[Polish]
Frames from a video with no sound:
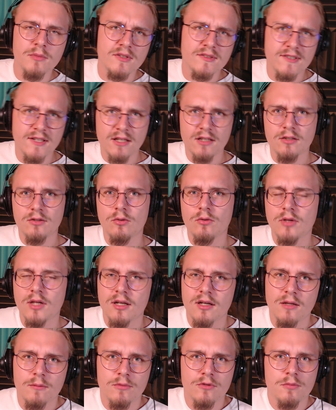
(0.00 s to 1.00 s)
z jakiej
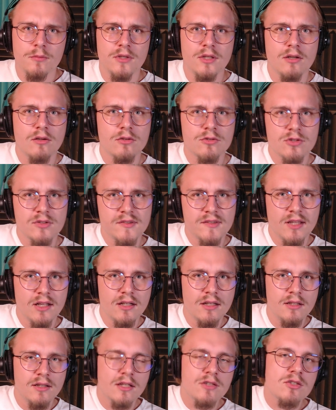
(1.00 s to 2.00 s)
drukarki byśmy nie
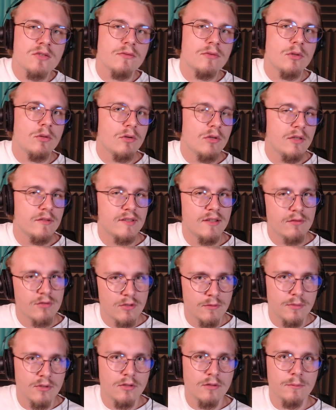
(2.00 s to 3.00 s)
korzystali, nasze wydruki
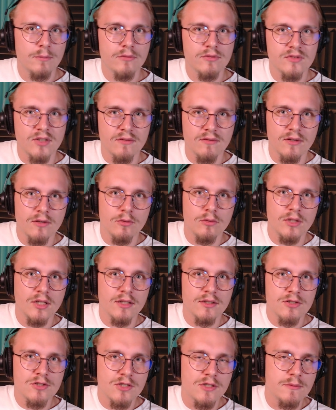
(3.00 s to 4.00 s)
zawsze będą powstawały na
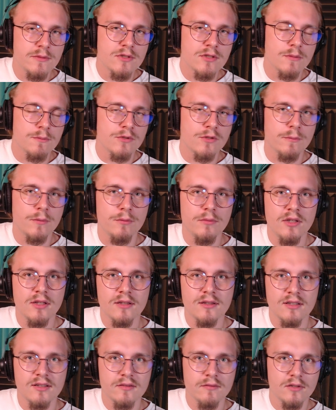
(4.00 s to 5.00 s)
czymś, co przypomina
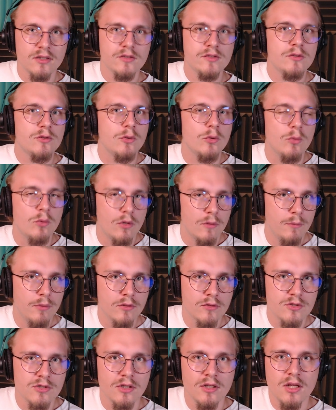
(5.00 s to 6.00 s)
tak zwany stół
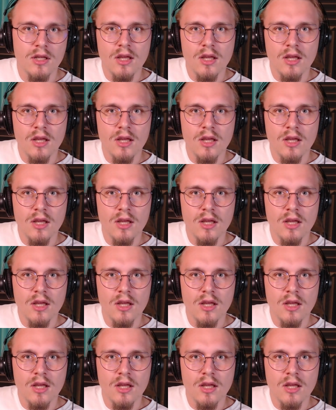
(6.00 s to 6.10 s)
roboczy.